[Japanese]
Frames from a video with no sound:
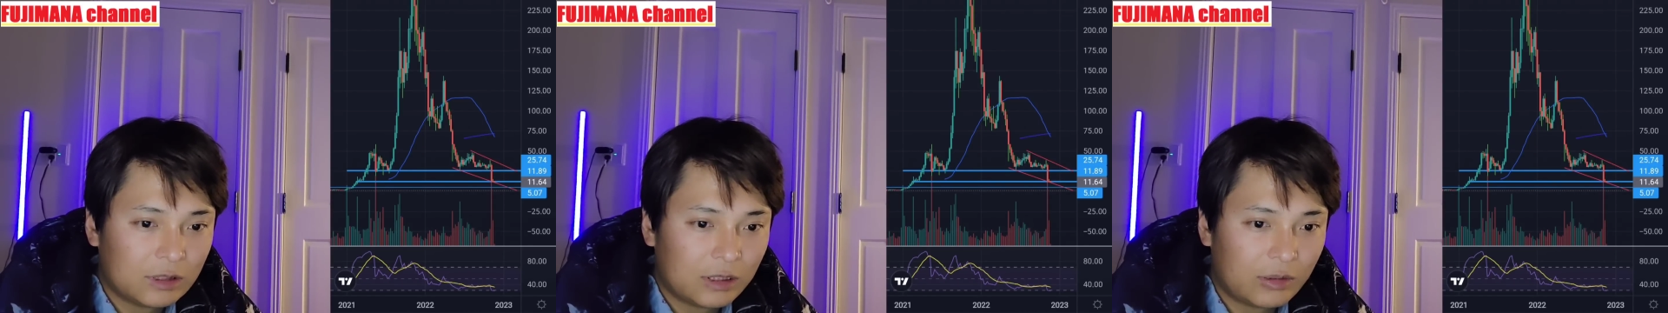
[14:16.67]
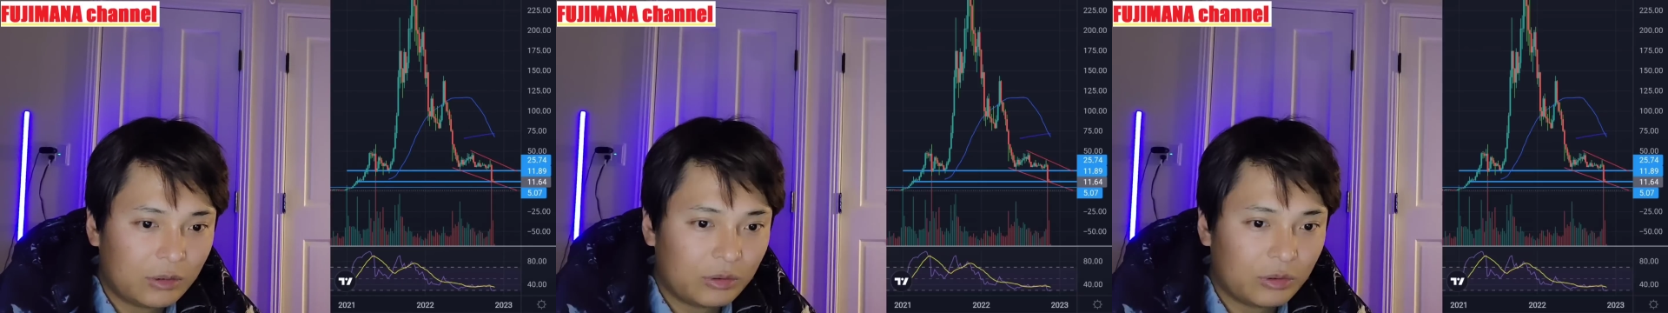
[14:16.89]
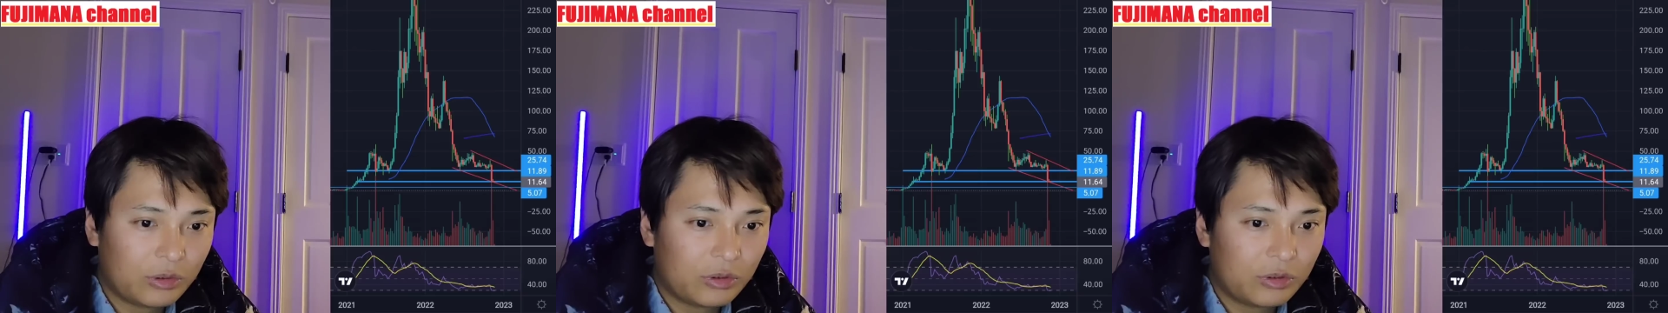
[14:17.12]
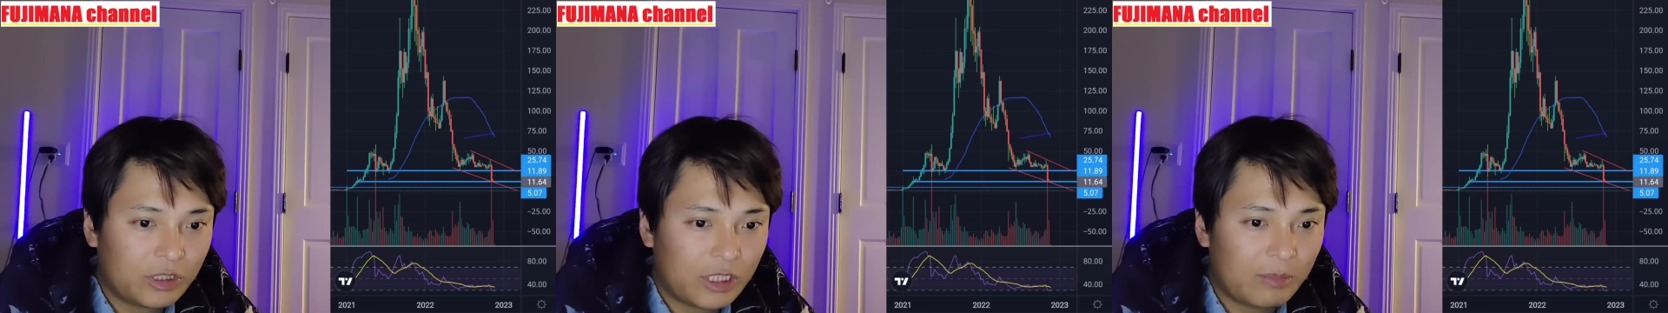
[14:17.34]
5
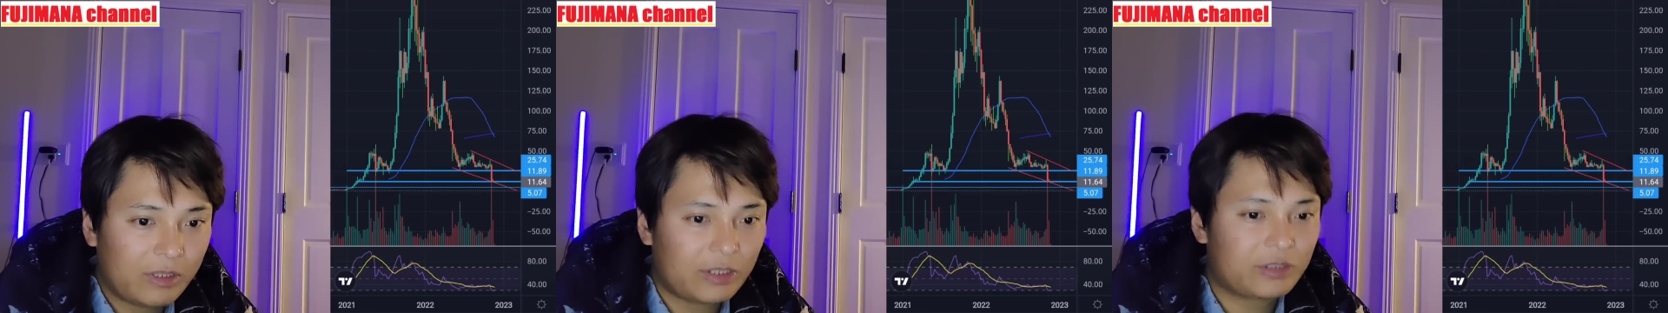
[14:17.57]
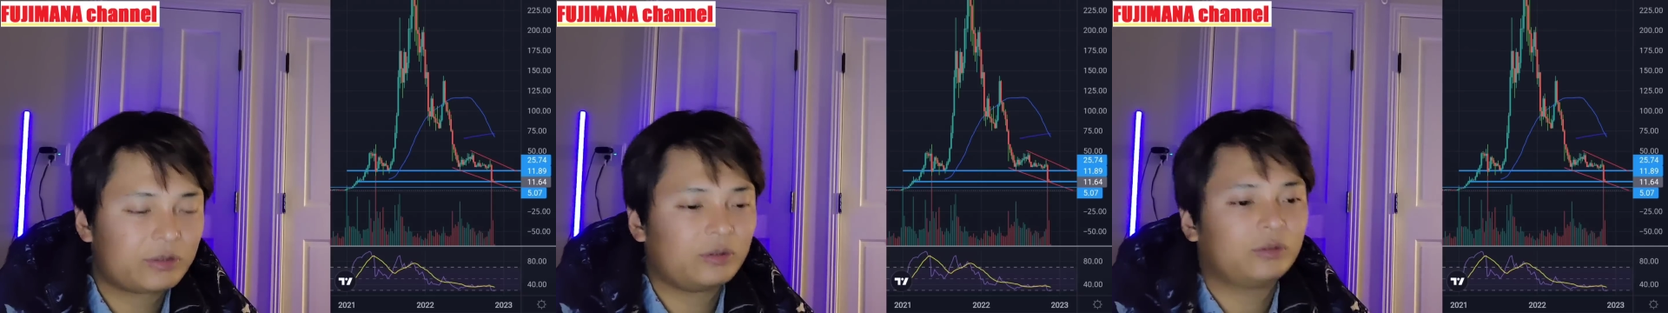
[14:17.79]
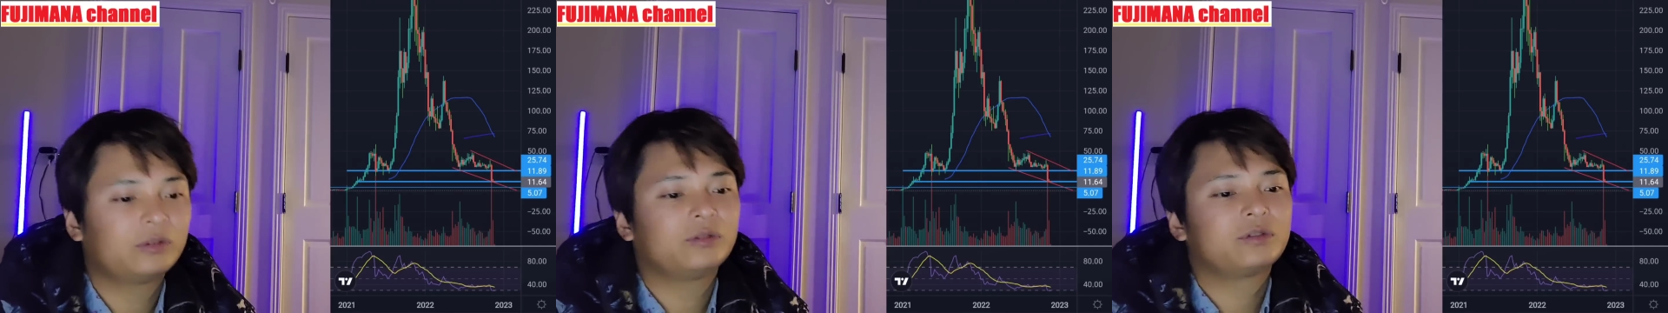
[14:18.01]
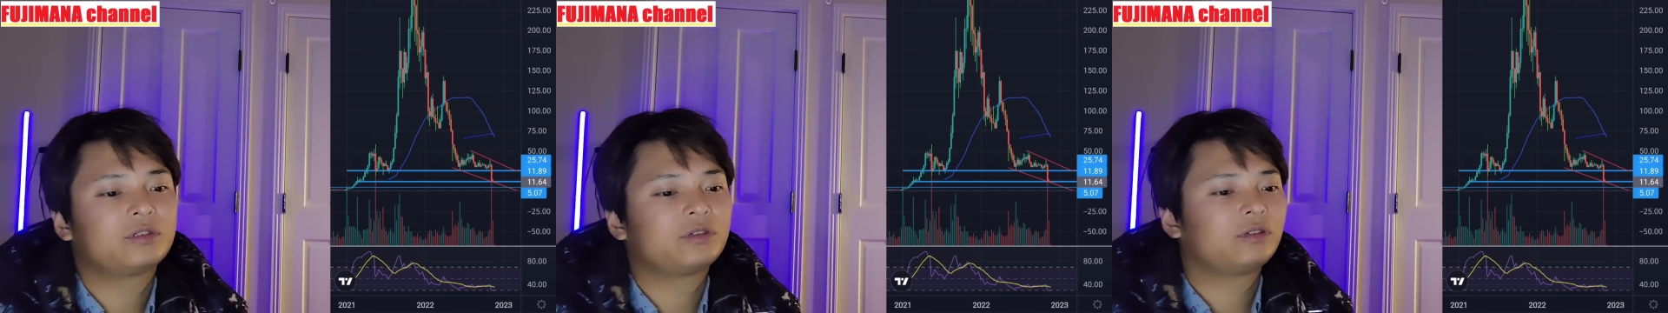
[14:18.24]
ドルぐらいまでストーン
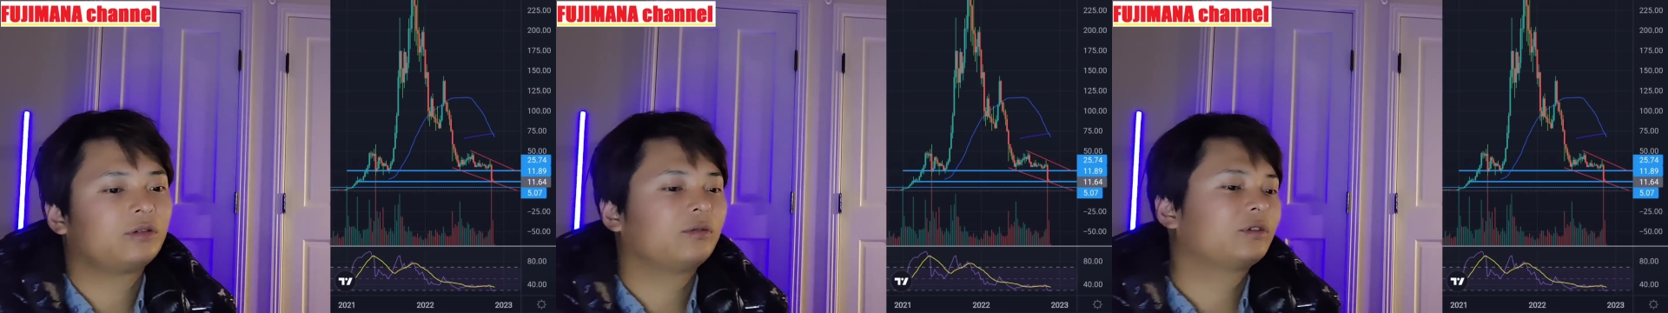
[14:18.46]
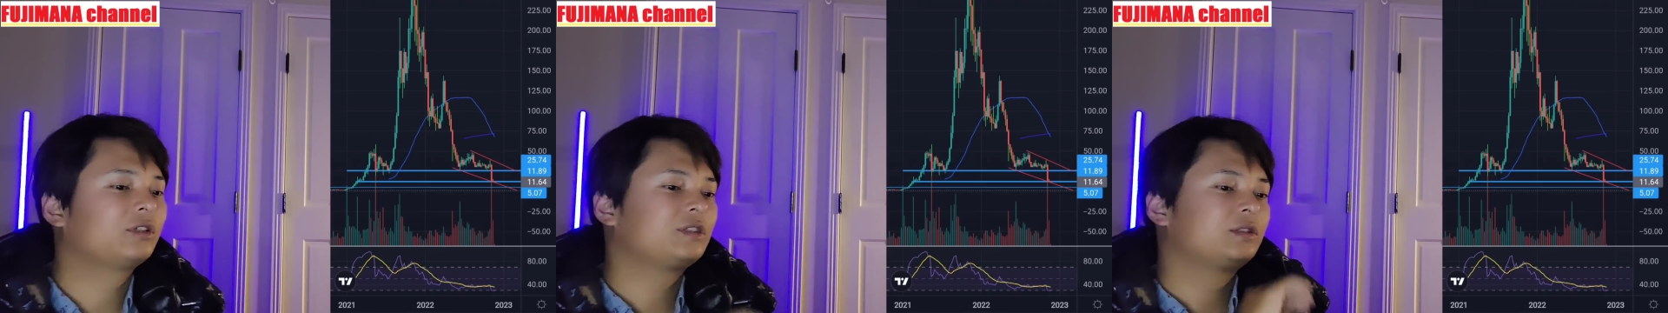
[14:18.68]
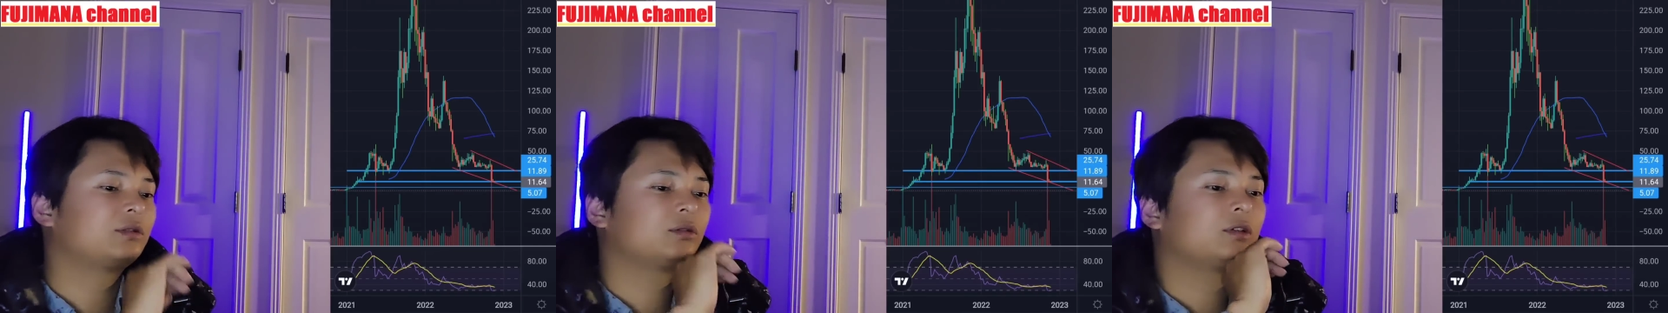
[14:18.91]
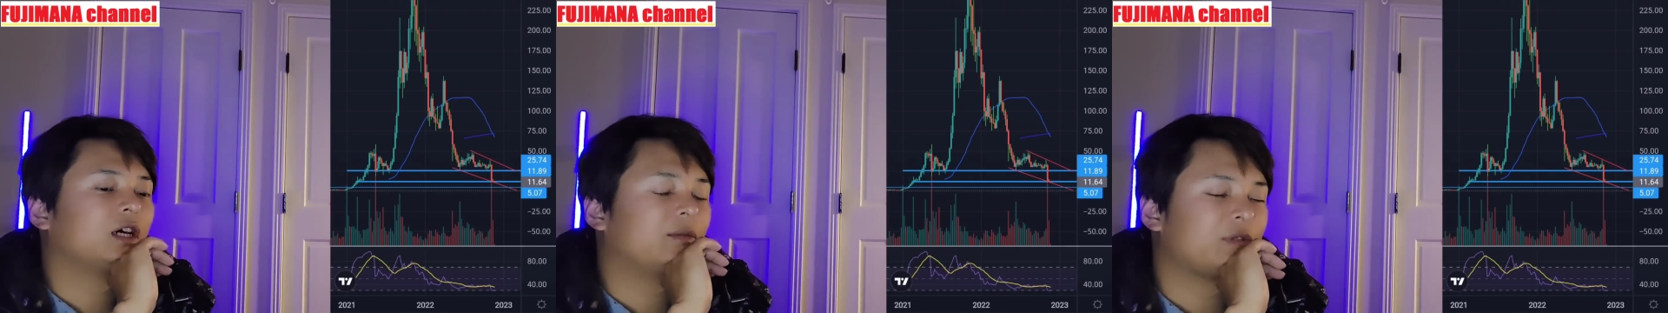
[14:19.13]
と落ちるような動きす
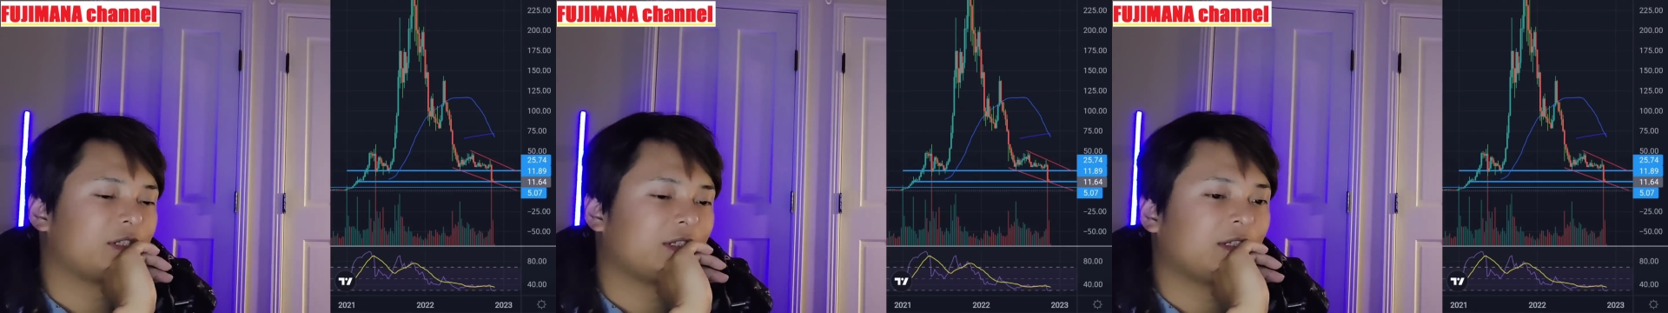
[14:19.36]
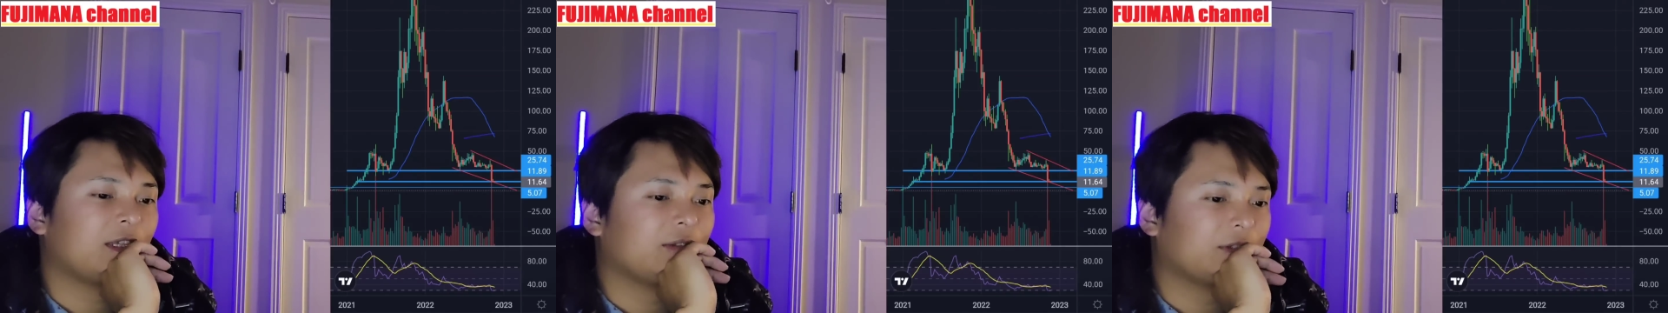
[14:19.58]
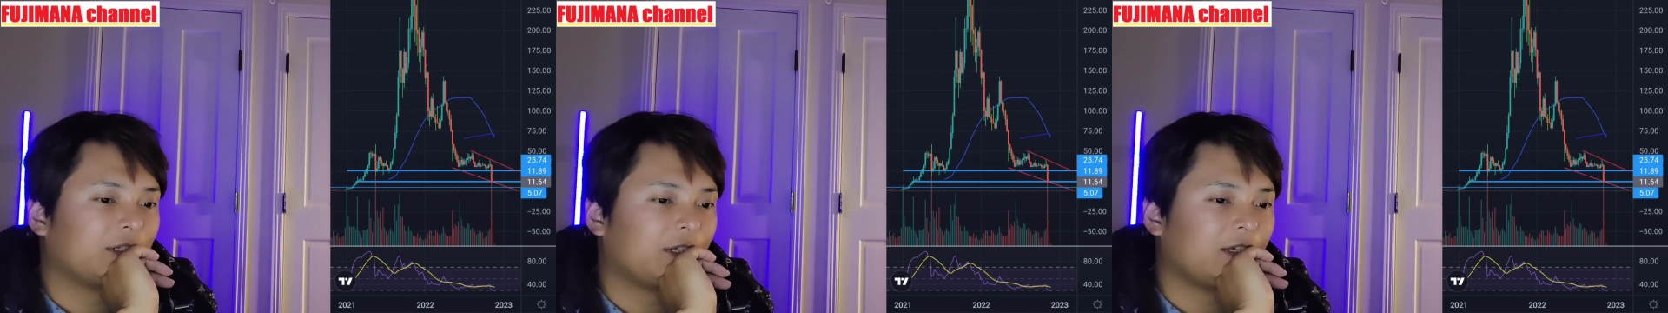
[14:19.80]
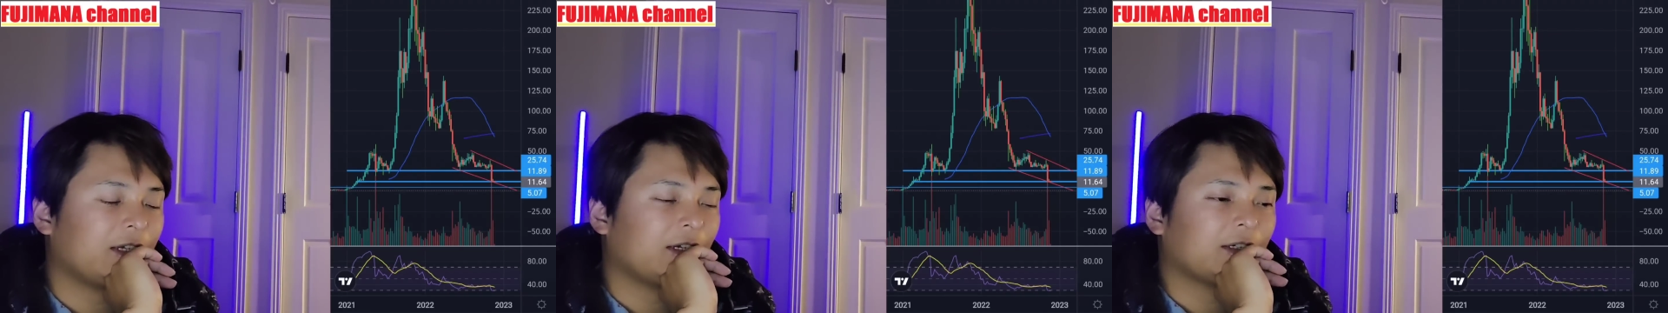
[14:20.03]
るかもしれないの
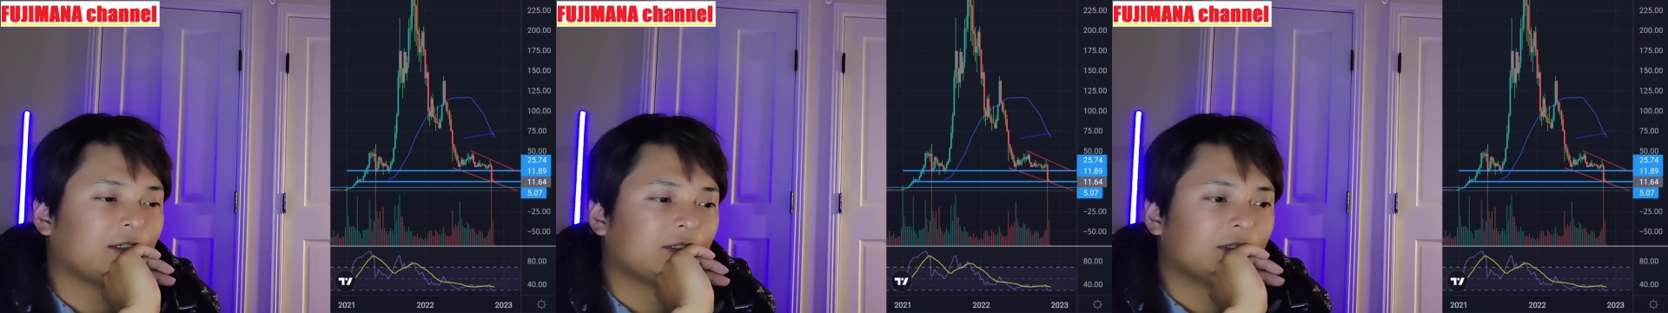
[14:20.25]
で、